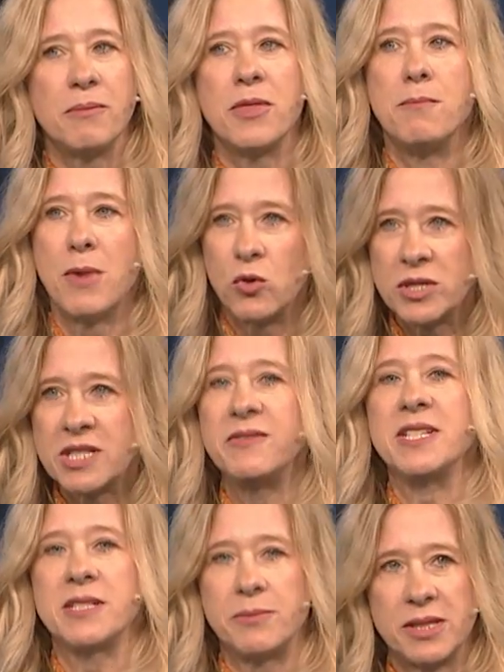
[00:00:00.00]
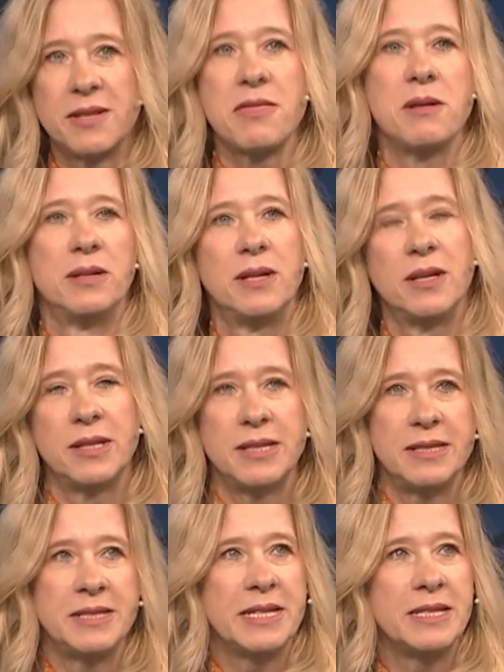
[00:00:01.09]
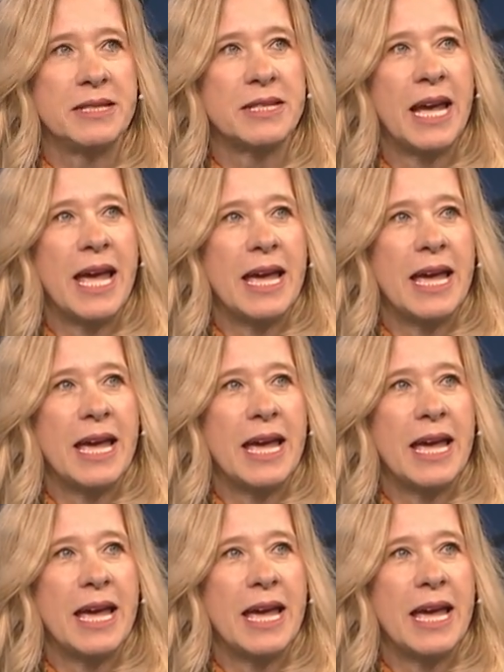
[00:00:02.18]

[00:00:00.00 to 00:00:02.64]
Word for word: the most visible äh, sind.